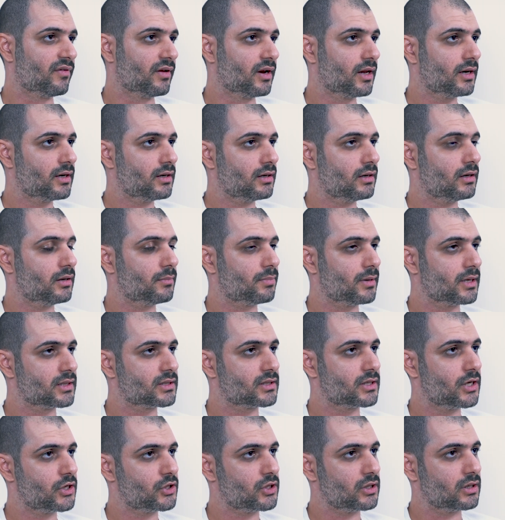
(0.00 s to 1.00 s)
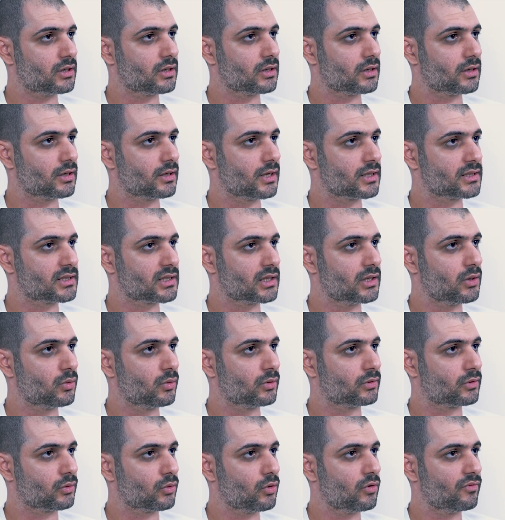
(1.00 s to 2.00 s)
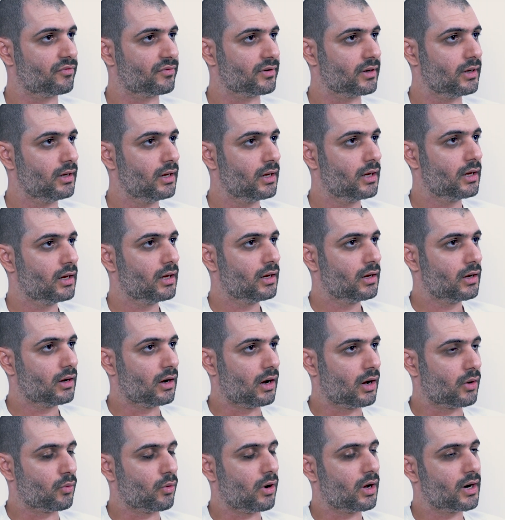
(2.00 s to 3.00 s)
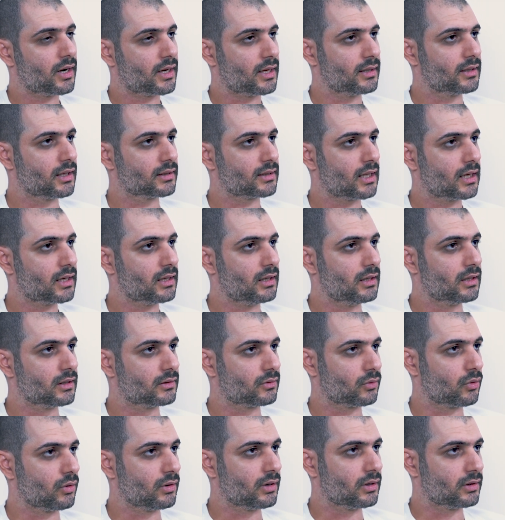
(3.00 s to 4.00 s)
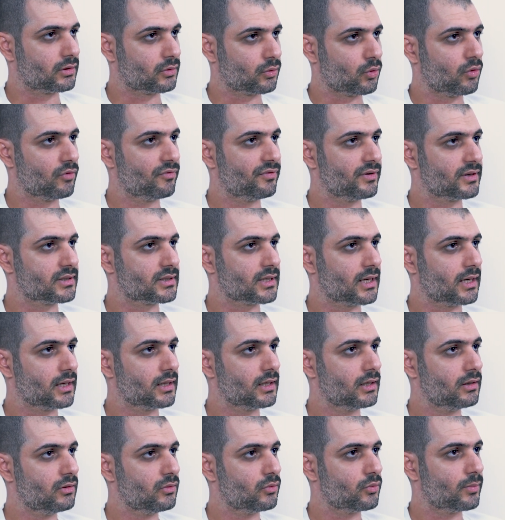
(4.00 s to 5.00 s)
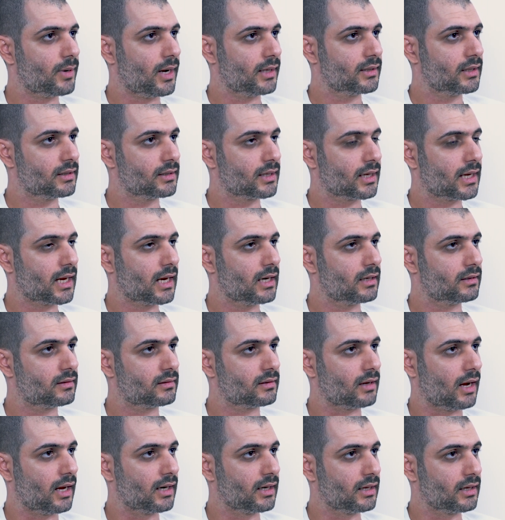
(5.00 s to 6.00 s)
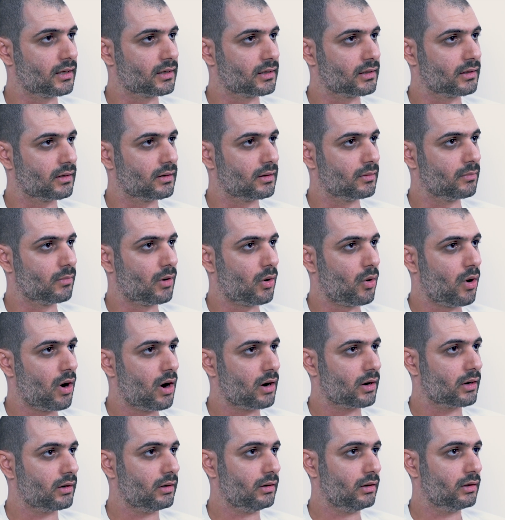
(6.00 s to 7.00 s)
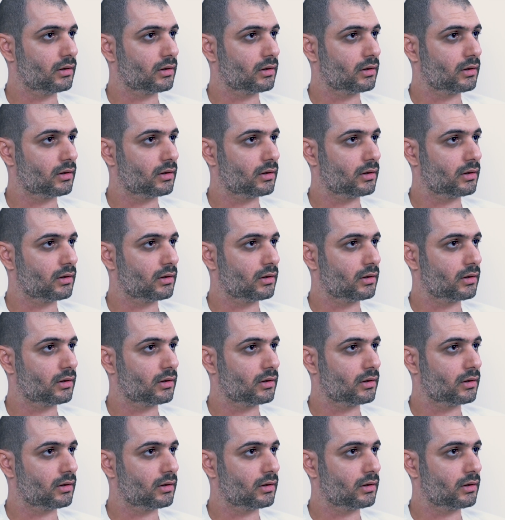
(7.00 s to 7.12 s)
فلين البلاي ستيشن نزلوا التروفي اه وانا كنت اطلع التروفيز يعني وبعدين دخلت على المواقع